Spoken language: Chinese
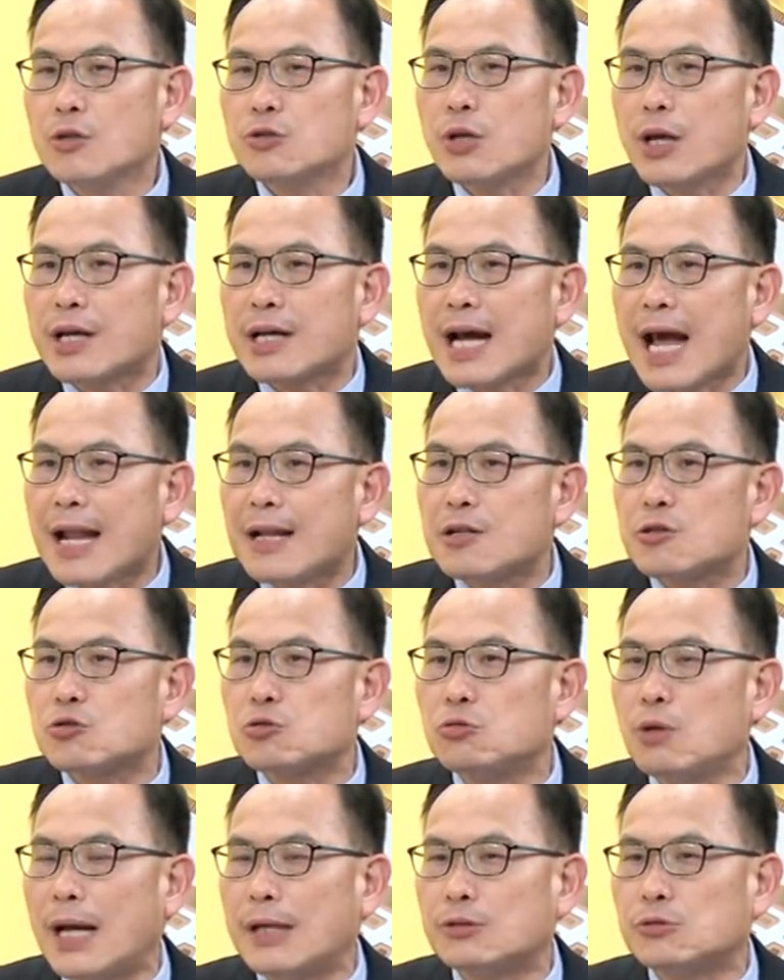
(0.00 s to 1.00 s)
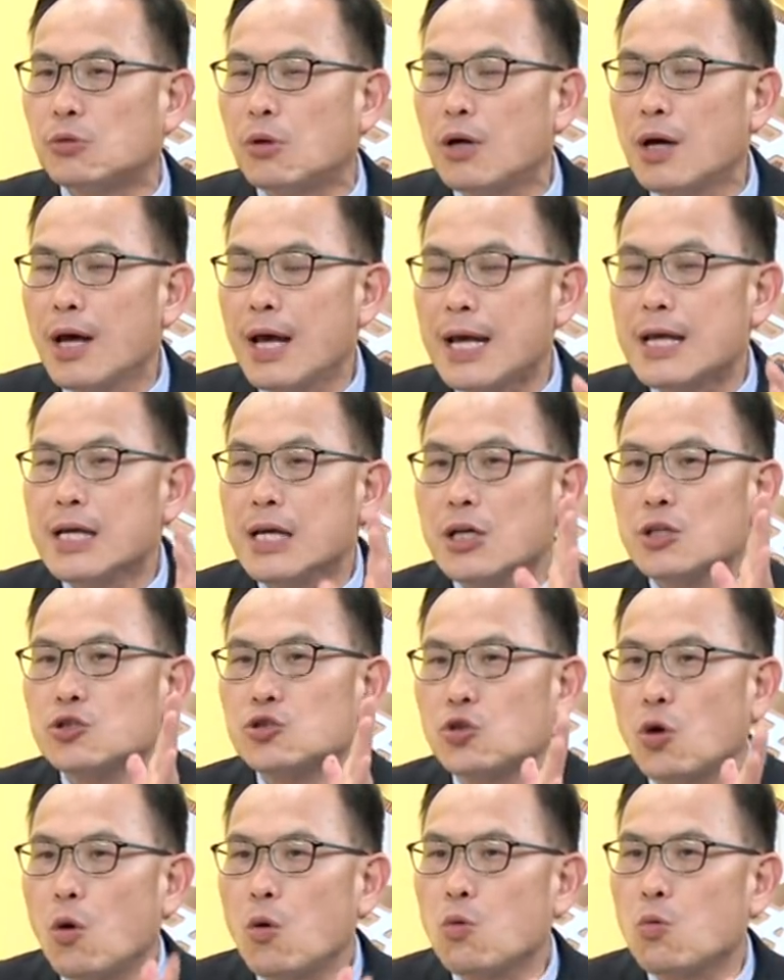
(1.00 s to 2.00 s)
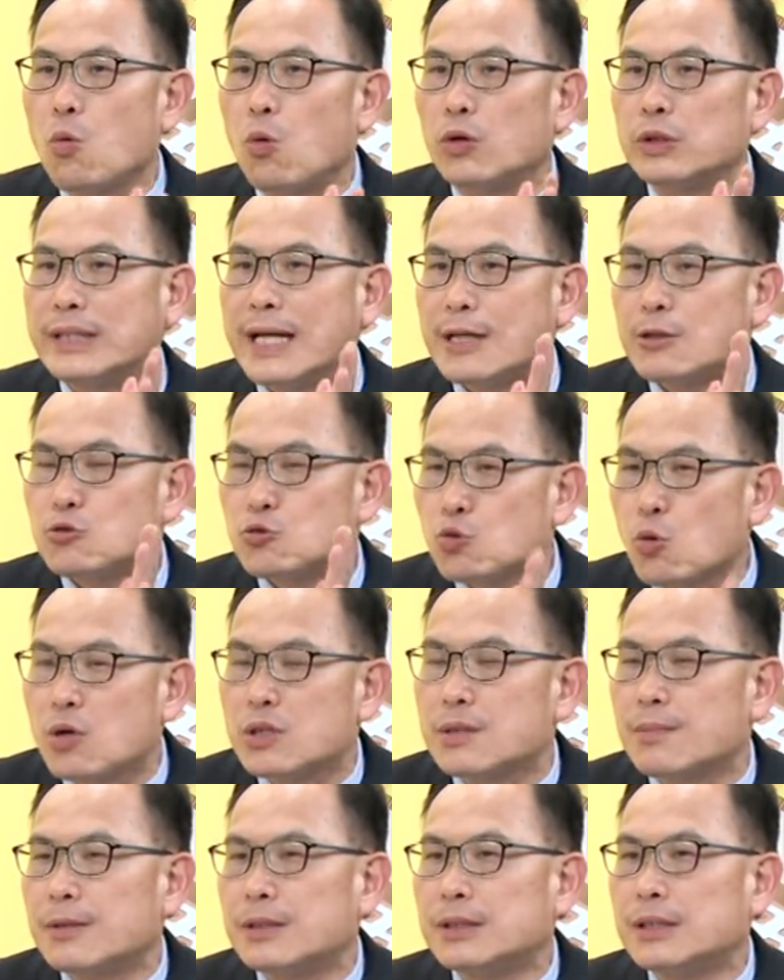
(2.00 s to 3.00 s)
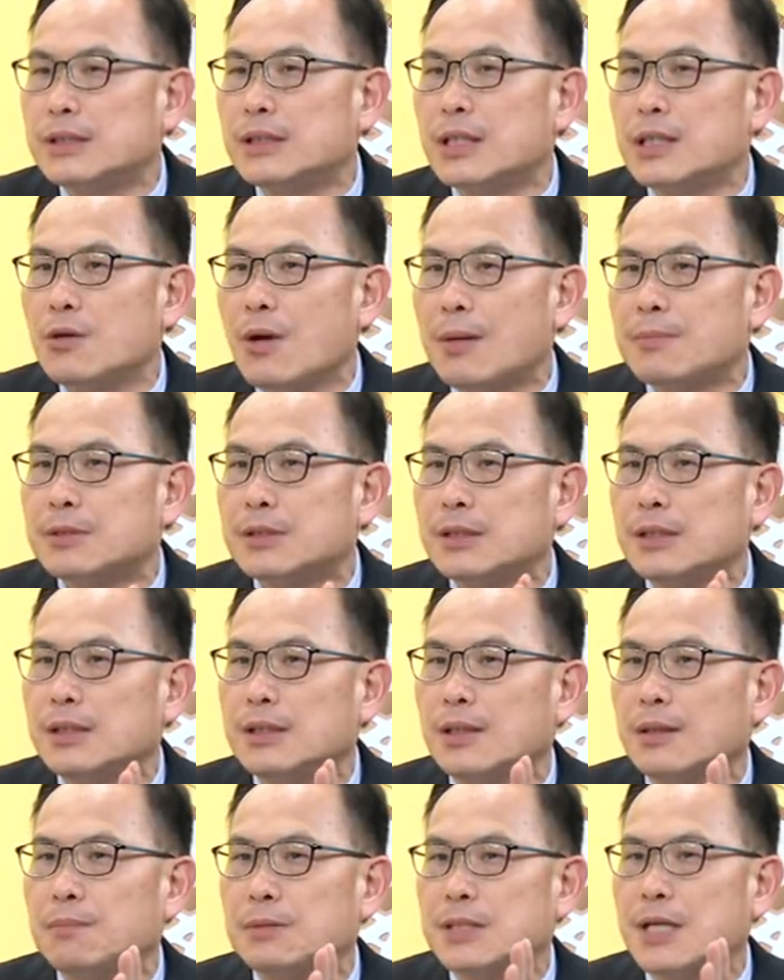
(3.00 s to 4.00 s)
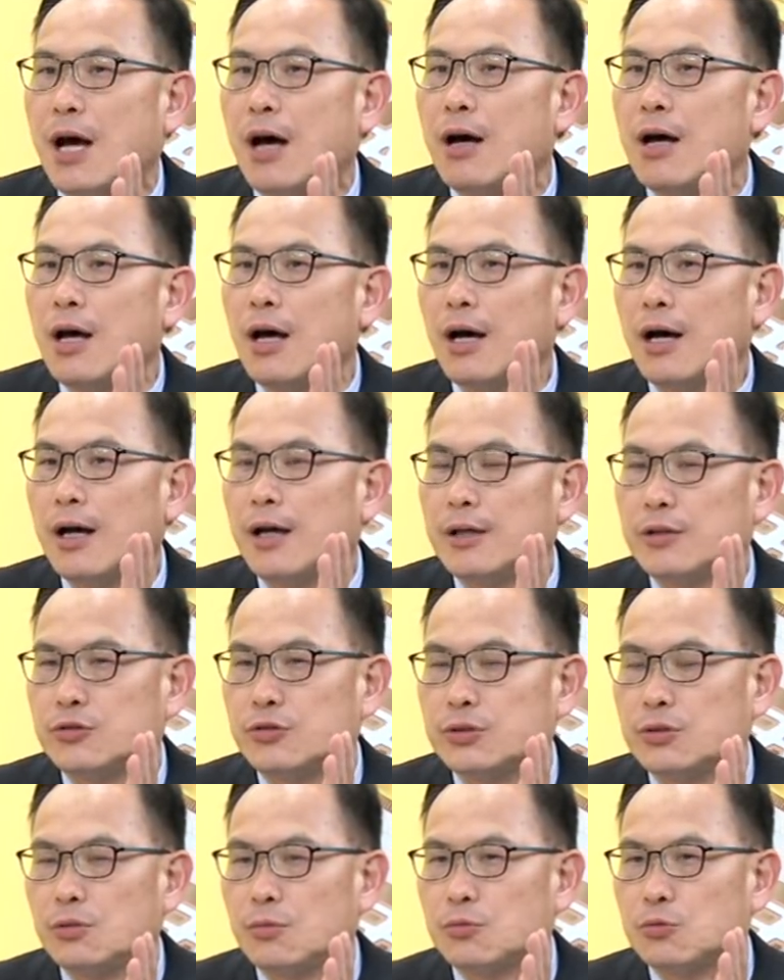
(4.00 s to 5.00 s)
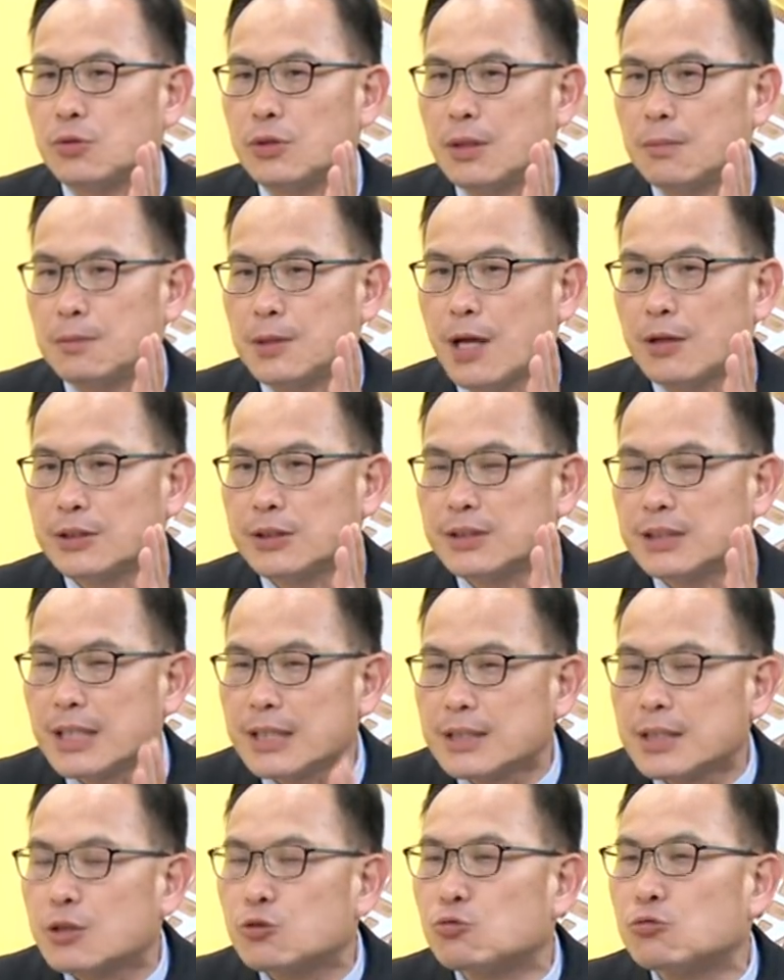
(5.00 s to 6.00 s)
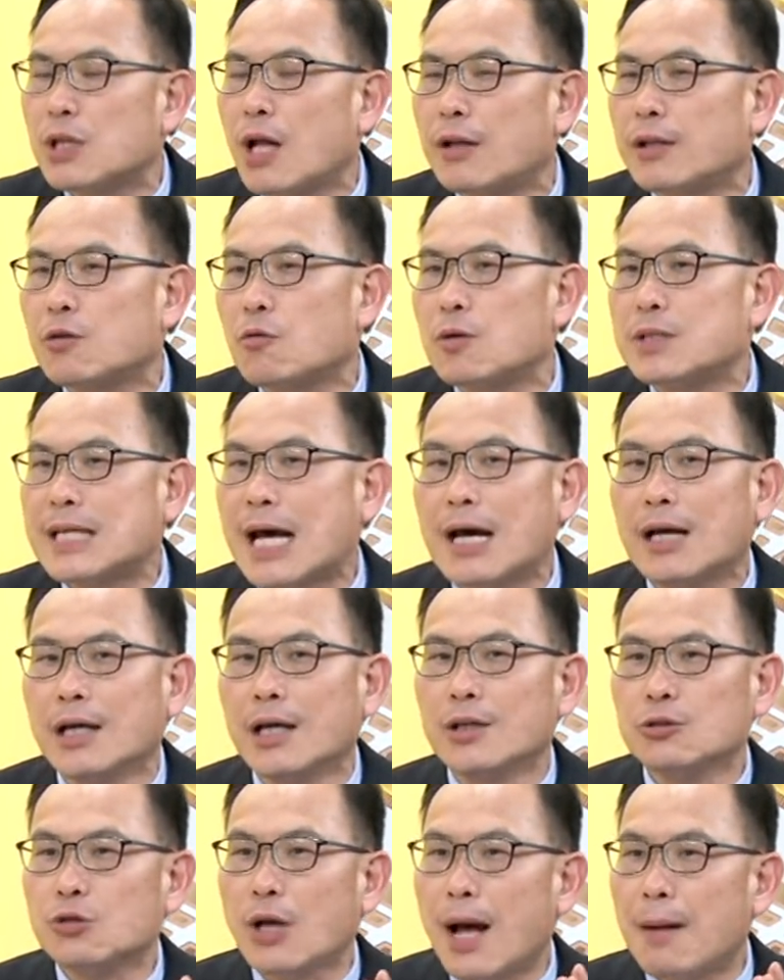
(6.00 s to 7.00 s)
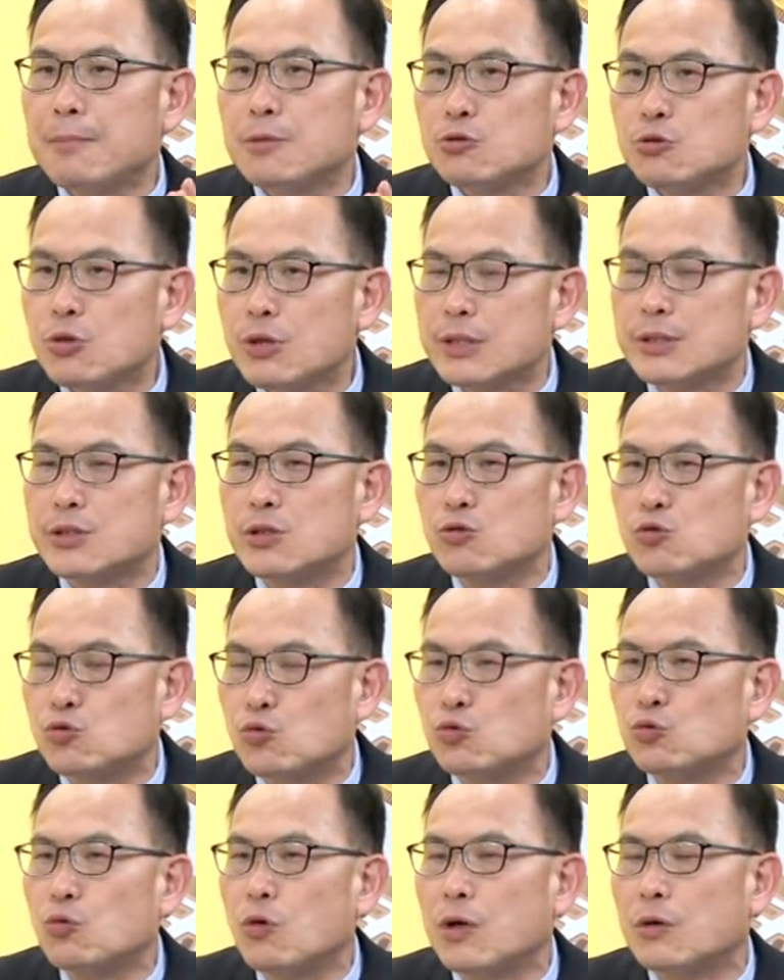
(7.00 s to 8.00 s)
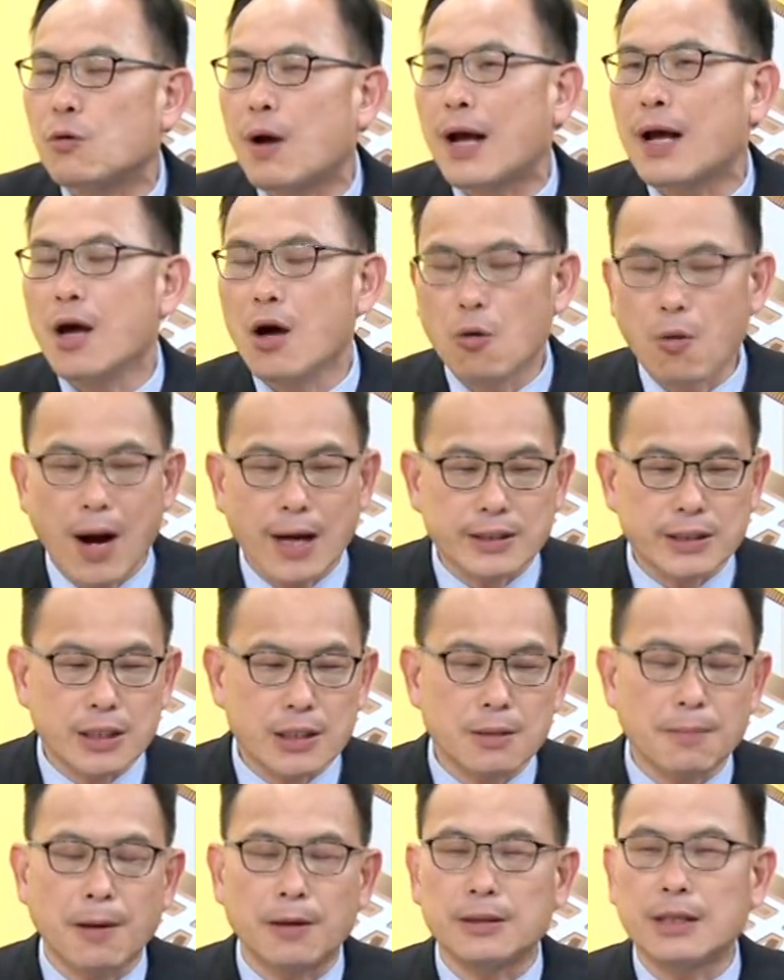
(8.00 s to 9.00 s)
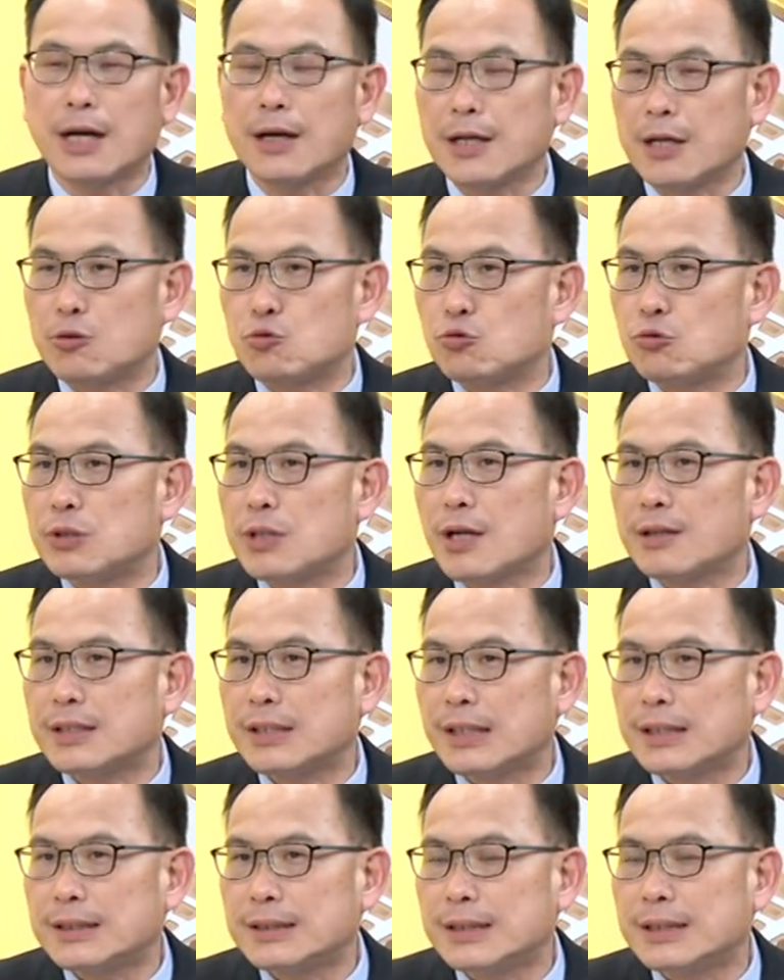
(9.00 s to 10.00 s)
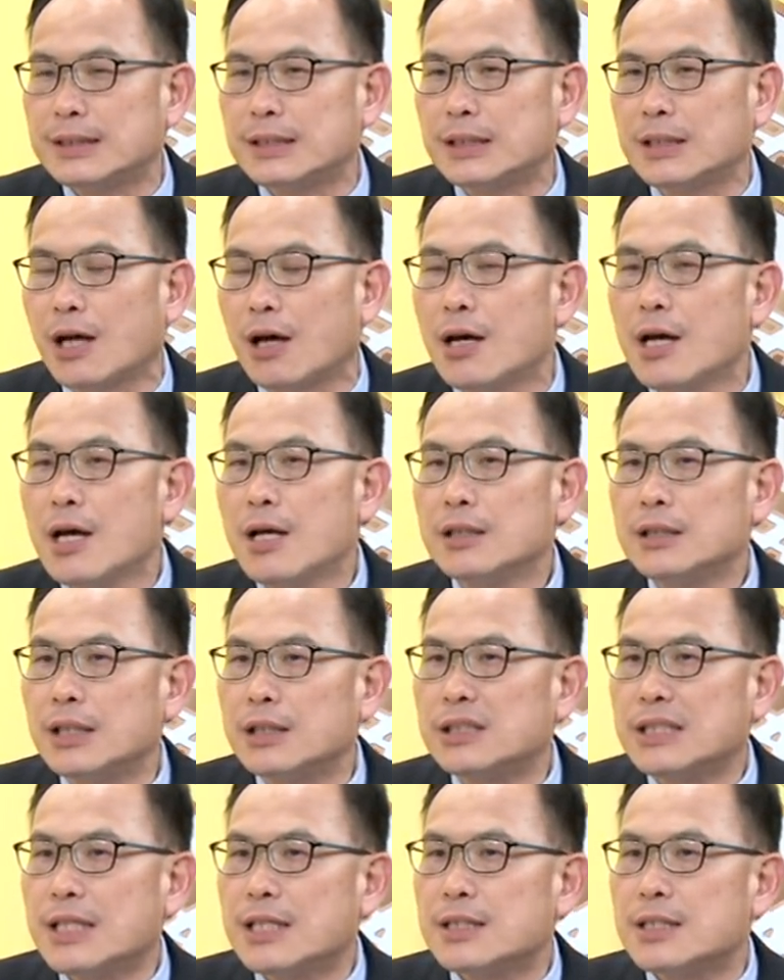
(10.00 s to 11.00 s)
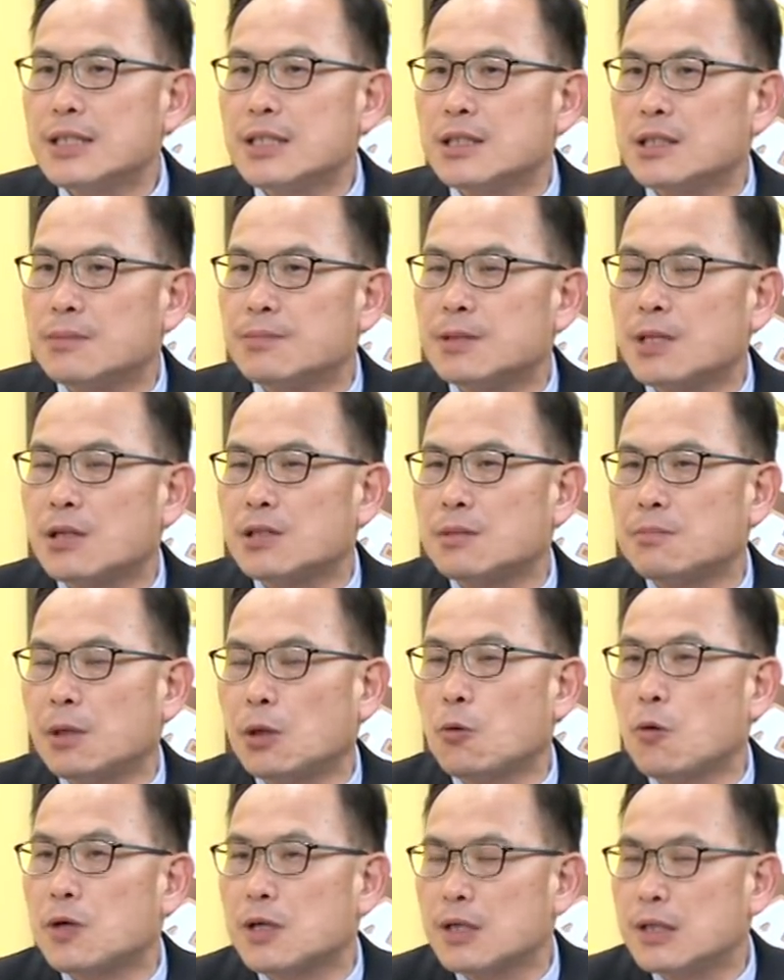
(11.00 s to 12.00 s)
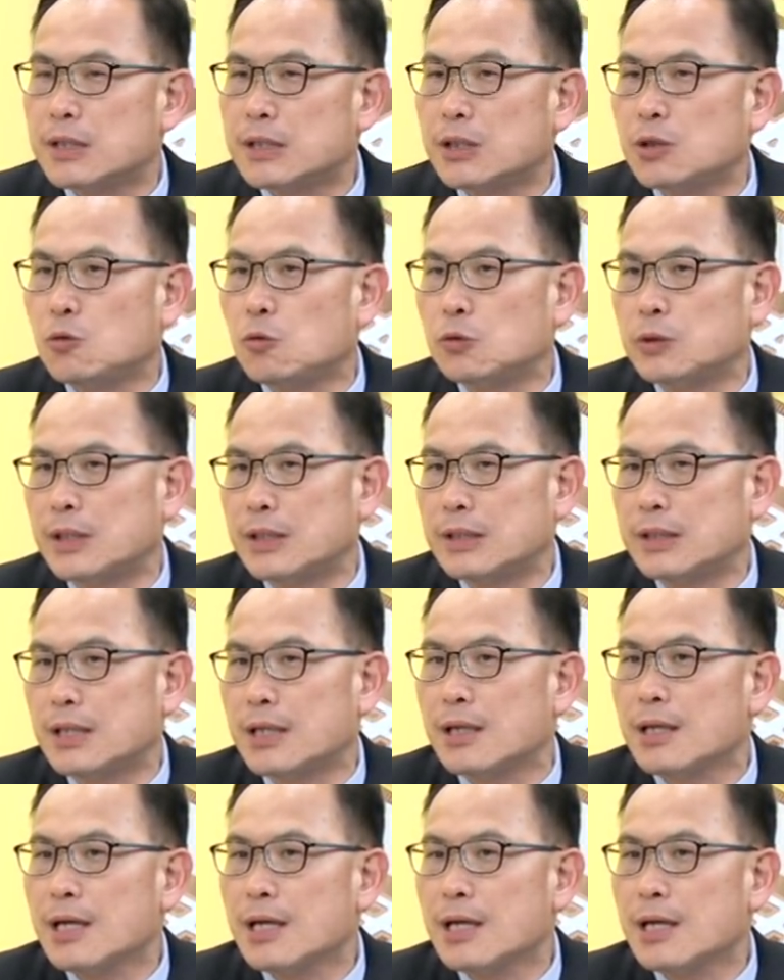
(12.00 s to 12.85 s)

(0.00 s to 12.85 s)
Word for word: 所以看得出来说，哎，中国在做什么事情？因为他们是一个比较呃，就是我们说的比较是政策主导的国家，所以他们确实速度很快。华尔街日报当然也注意到这些事情啊，这些事情是不是造成美国科技股的这个